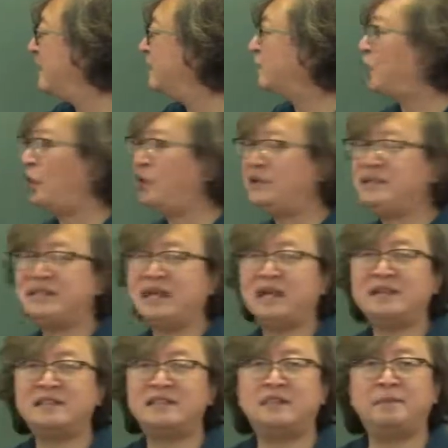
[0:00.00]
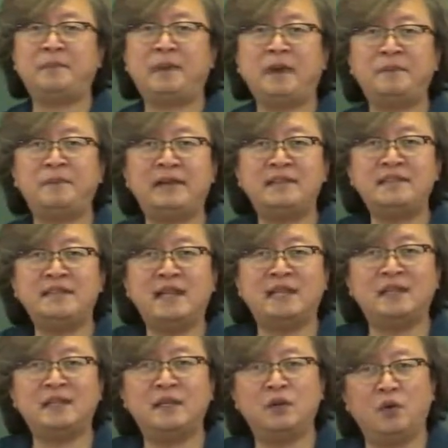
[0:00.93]
더 이상 집행받지
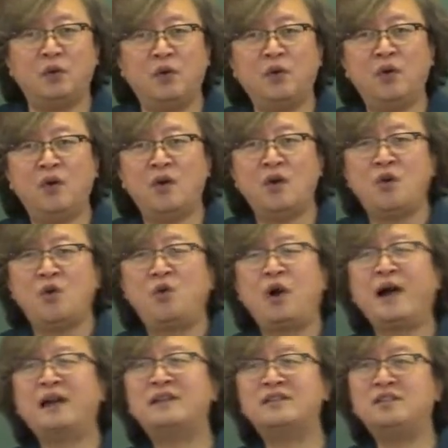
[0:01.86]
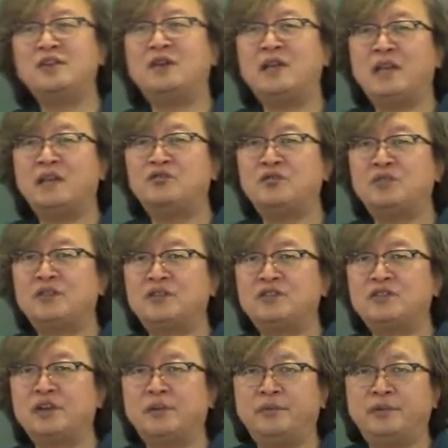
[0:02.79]
않기로 확정해
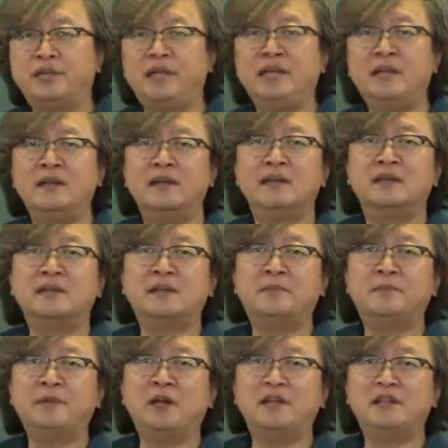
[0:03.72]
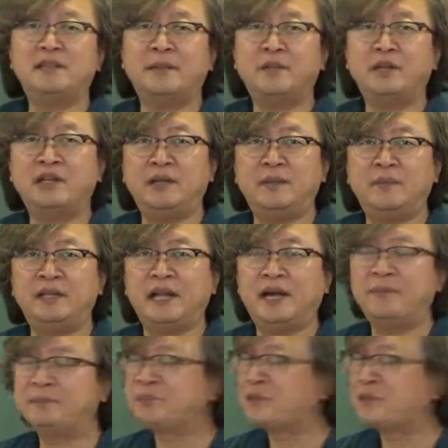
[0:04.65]
주는 처분이 특별 사면입니다.